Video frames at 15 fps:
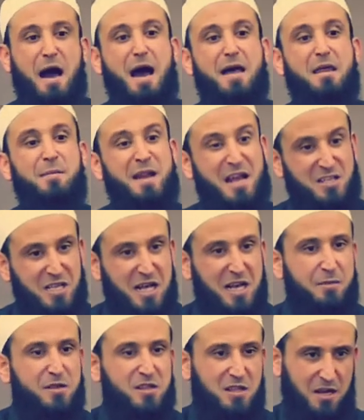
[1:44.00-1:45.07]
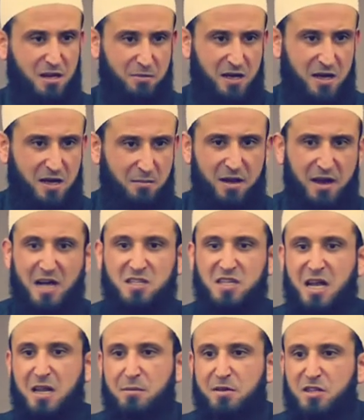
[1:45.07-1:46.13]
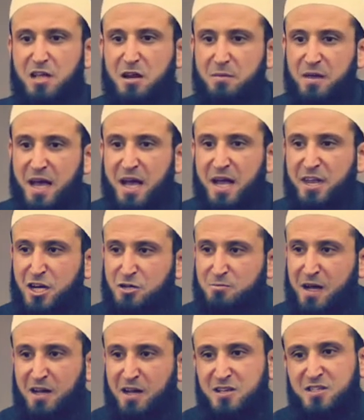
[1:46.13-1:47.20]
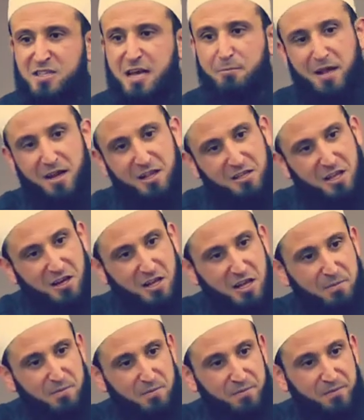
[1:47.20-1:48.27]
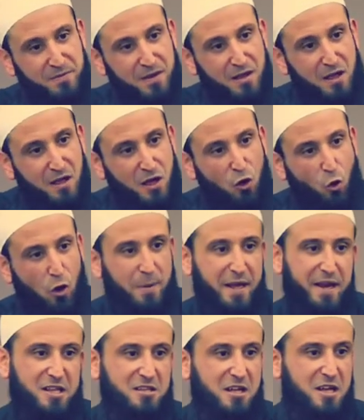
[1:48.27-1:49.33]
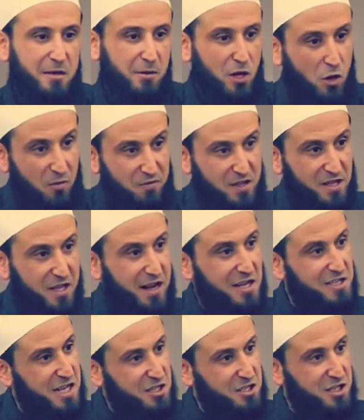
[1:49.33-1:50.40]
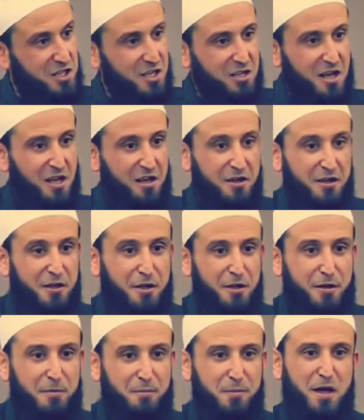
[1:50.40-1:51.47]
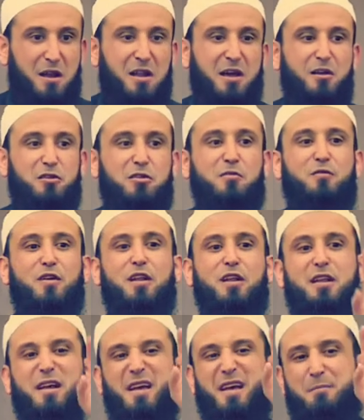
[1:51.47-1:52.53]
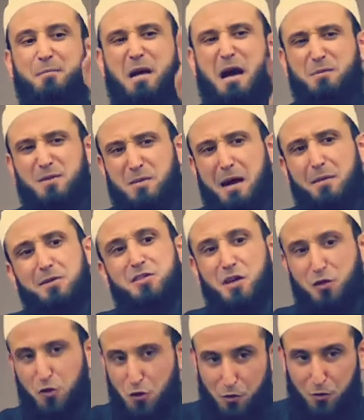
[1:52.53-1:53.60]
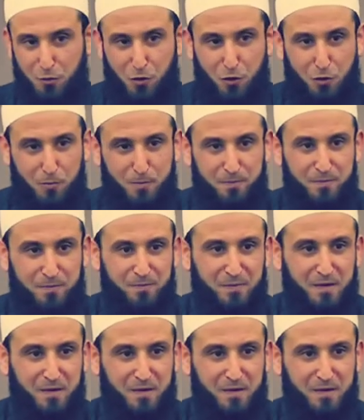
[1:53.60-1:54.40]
وهذا من أساليب التربية من أساليب التربية أن يجمع الإنسان بين الترغيب وبين الترهيب اليوم في دراسات جديدة بيقول لك الطفل ما ما بتصح تضربه